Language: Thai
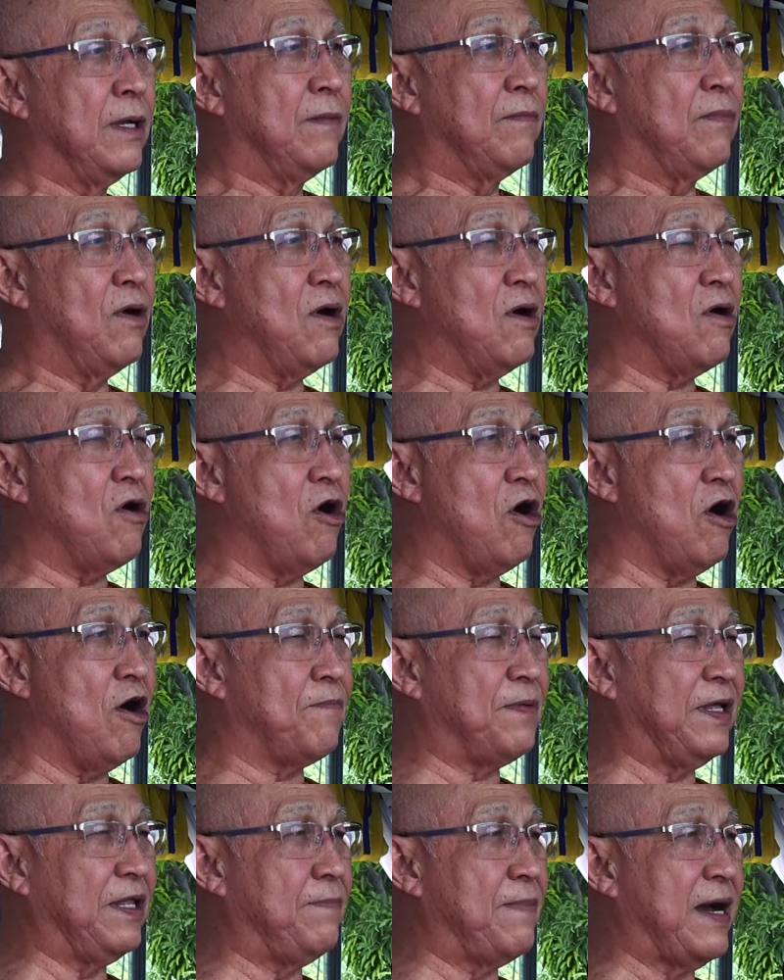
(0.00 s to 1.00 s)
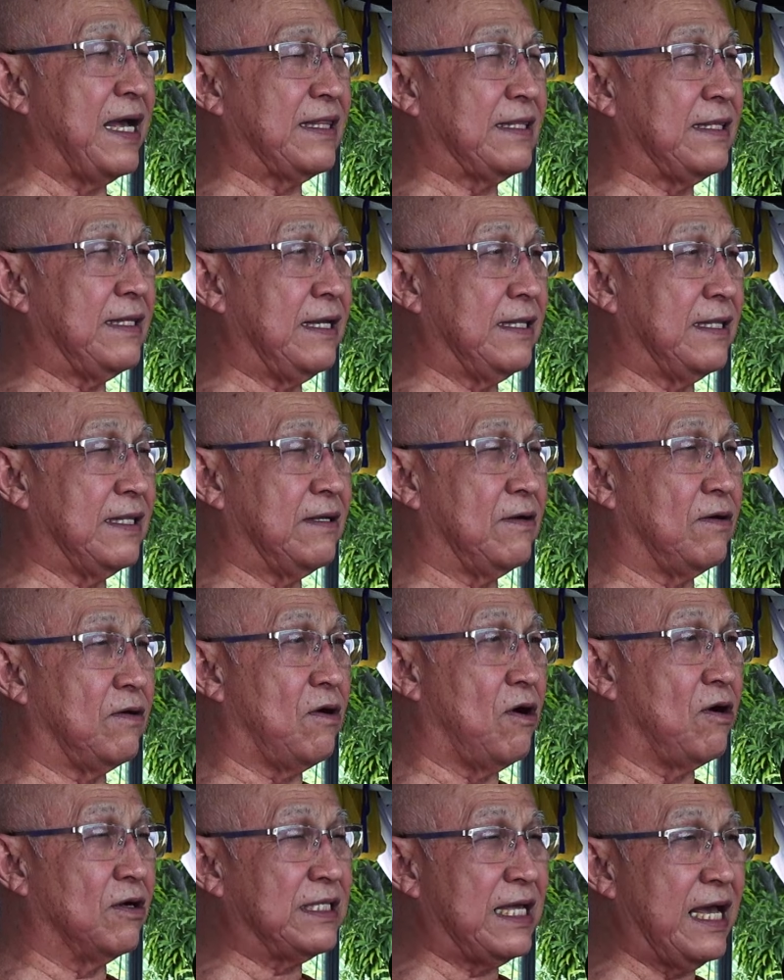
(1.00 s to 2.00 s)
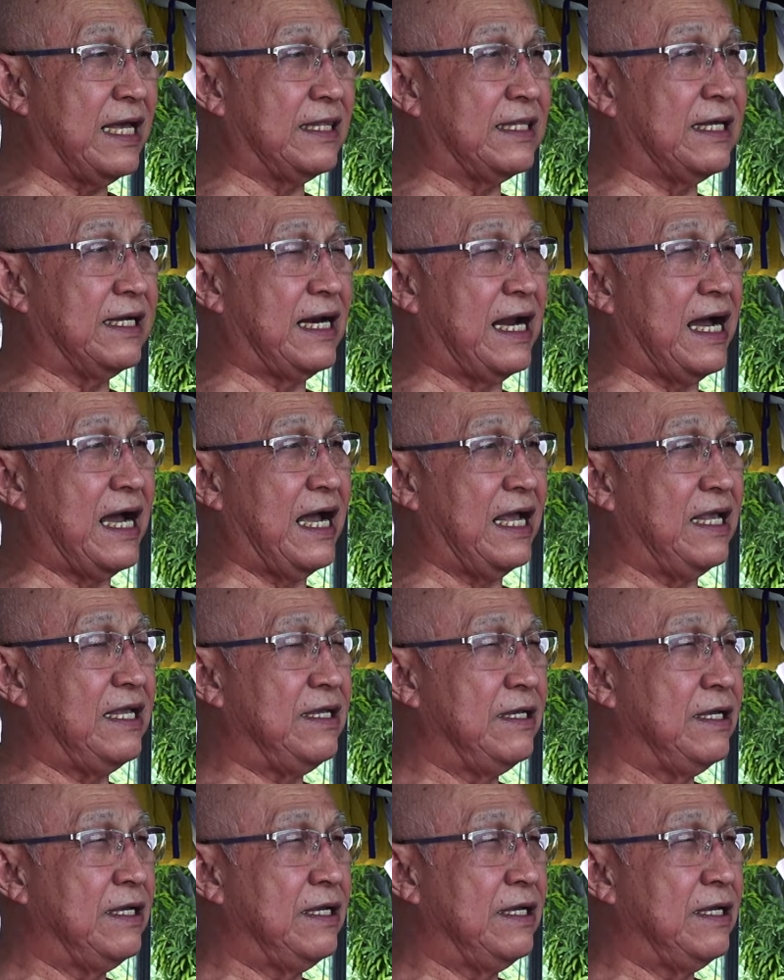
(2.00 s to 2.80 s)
เพราะข้อปฏิบัติท่านของท่านทั้งหลาย